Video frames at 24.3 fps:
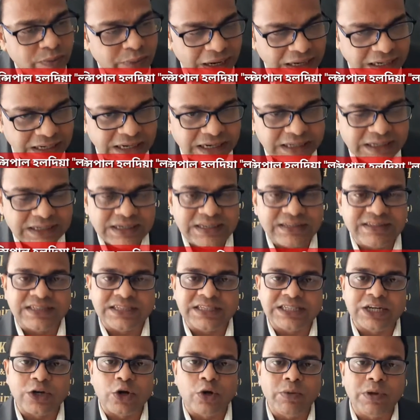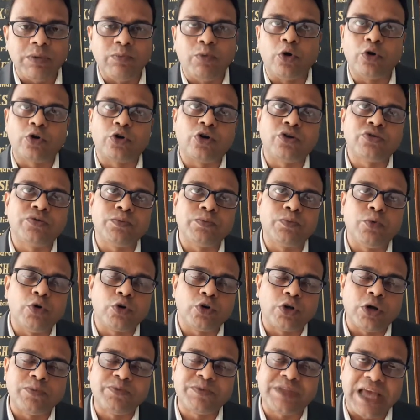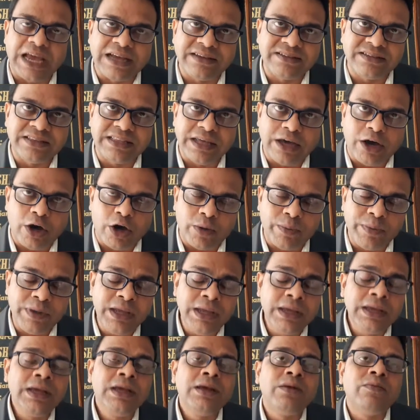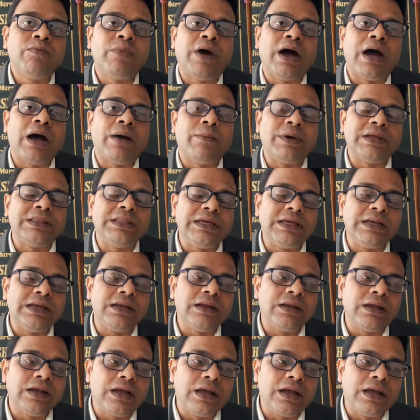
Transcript: ভ্যালিডেক্টরি সেশন হবে ভোট অফ ভোট অফ থ্যাঙ্কস দেওয়া হবে বা আমাদের